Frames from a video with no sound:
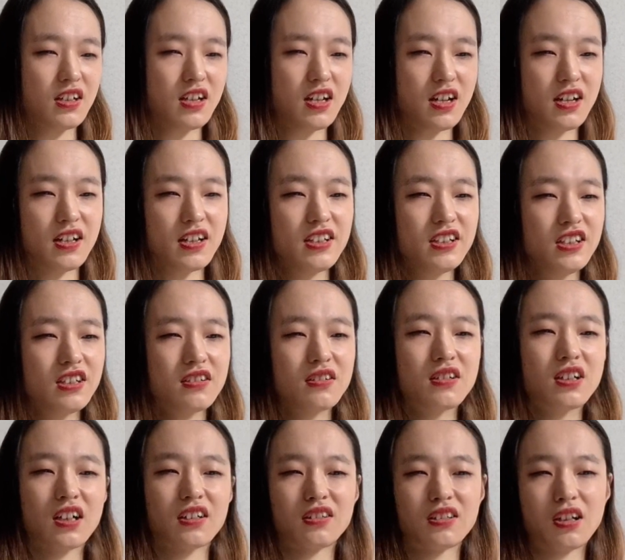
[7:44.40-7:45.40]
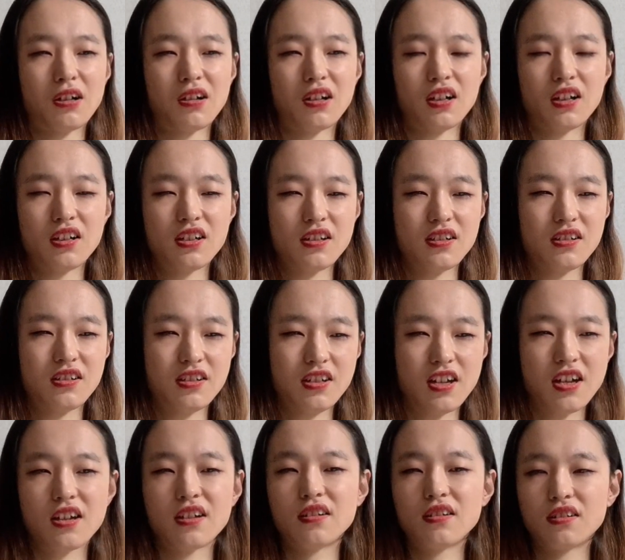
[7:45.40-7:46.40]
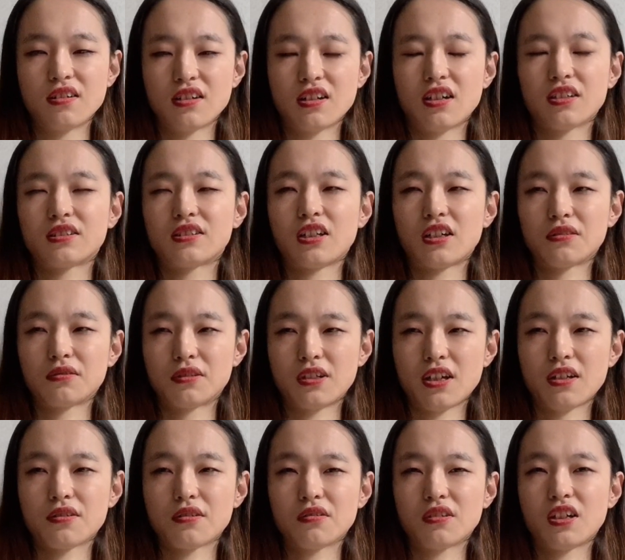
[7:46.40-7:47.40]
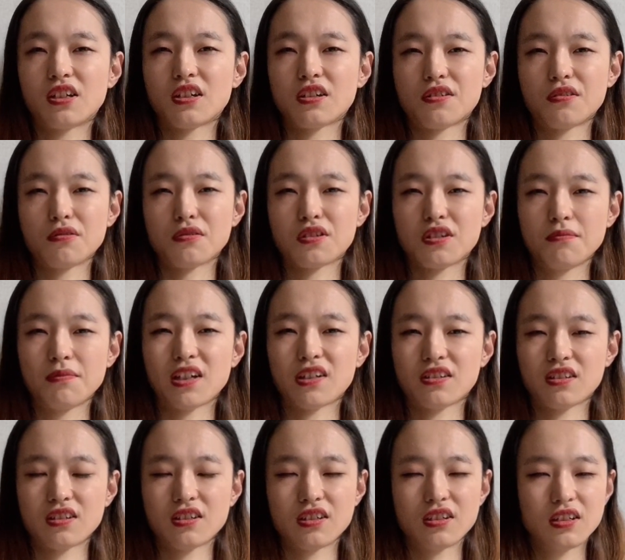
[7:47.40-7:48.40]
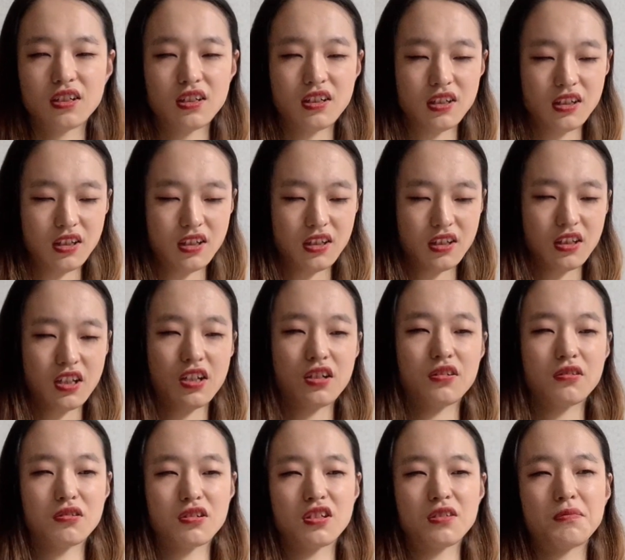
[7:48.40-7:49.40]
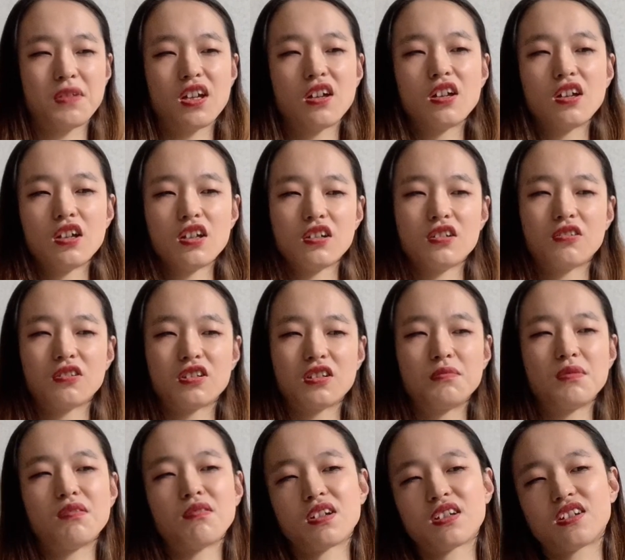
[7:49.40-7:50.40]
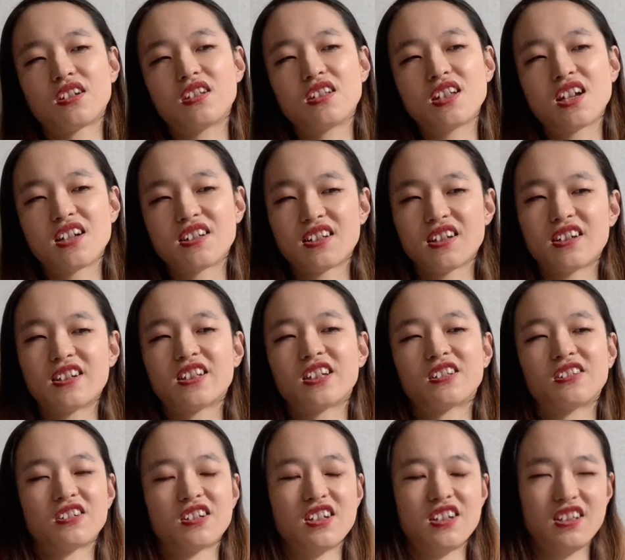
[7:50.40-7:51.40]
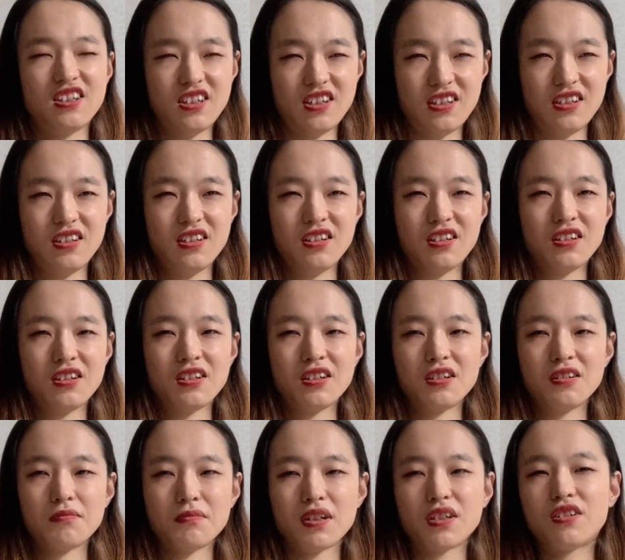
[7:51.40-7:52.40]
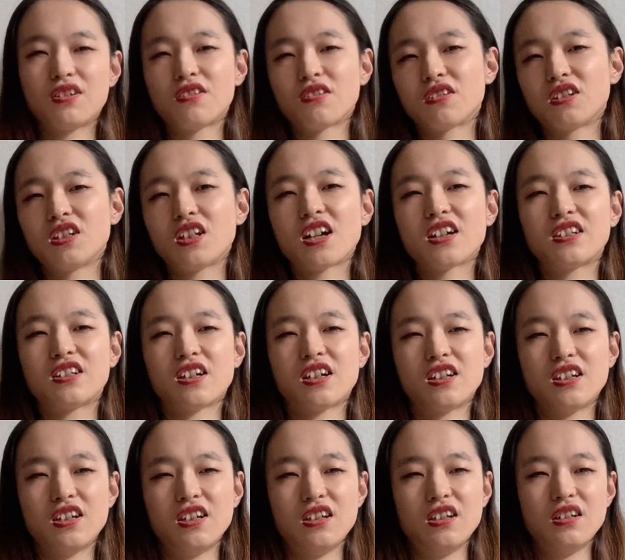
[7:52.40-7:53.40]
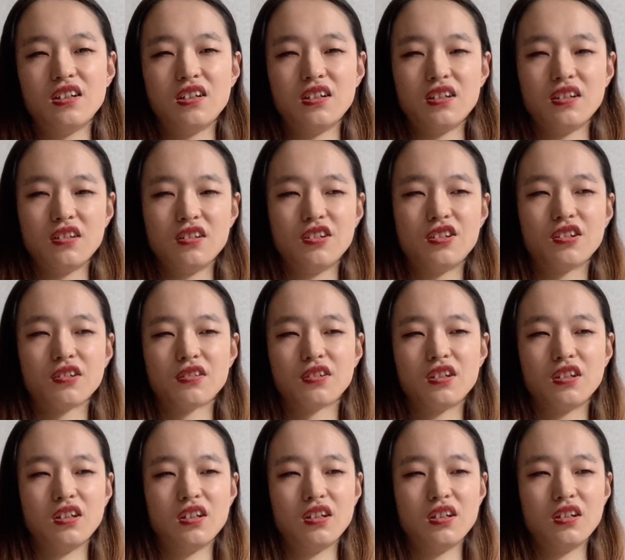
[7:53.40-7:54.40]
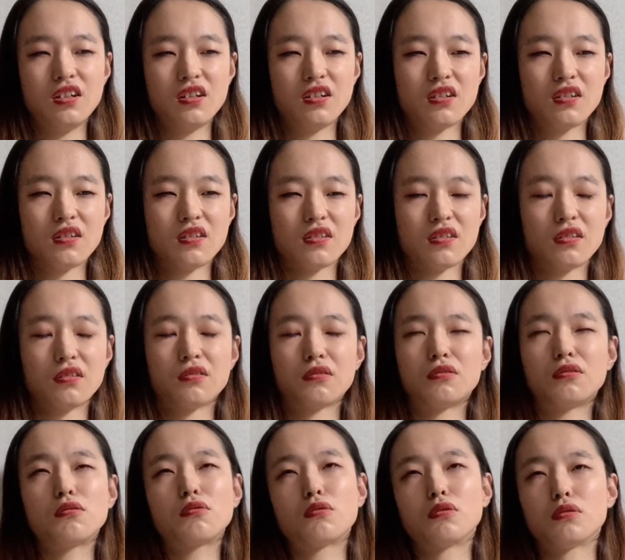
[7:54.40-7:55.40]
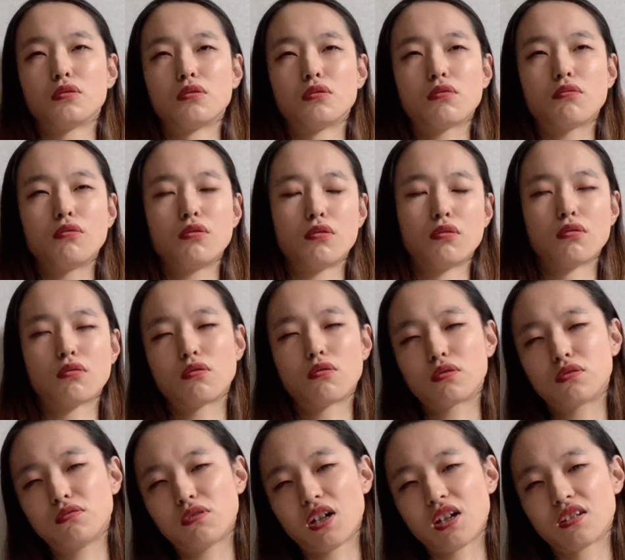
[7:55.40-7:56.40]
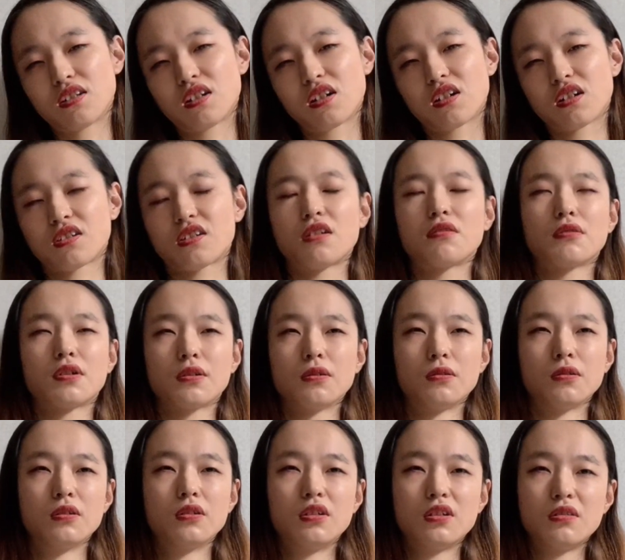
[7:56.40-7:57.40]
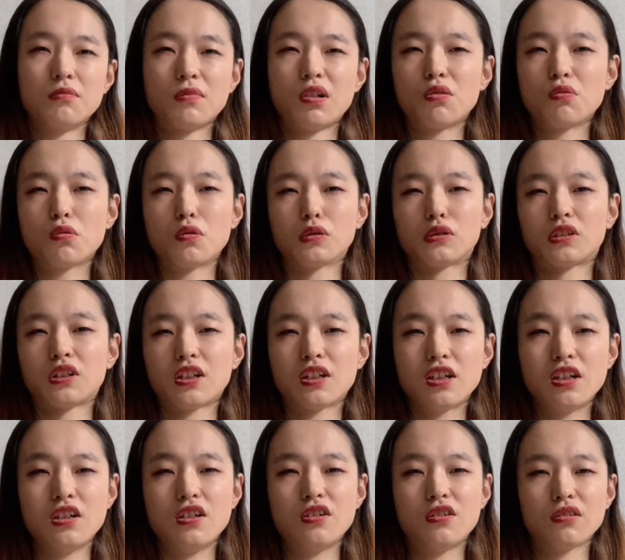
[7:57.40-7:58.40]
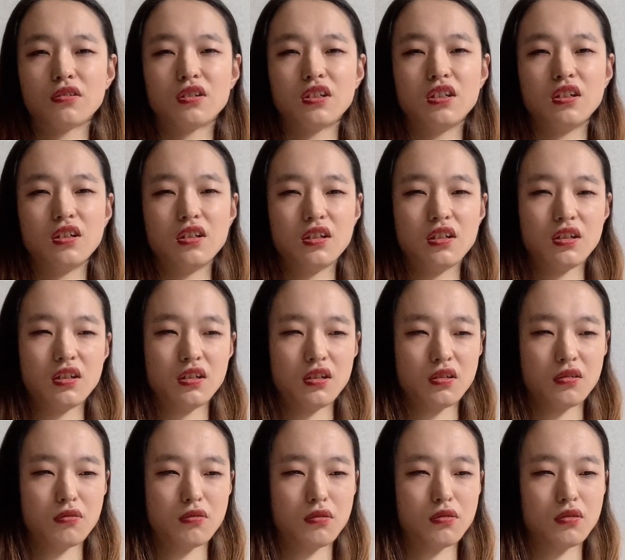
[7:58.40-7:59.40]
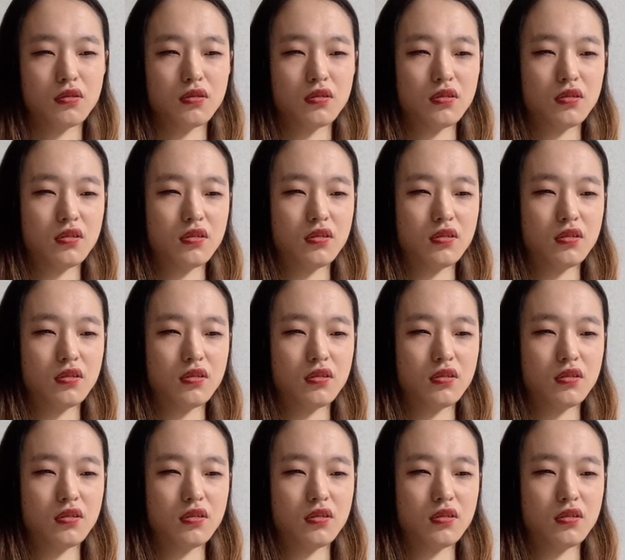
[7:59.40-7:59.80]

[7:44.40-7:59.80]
が得にくかった支援があったのでその話をします。で1つ目1つ目は診断された時に、まあ、一緒に泣いたり一緒にそのおこおこ怒るはなんかちゃうけど、まあ、怒ったり一緒にこ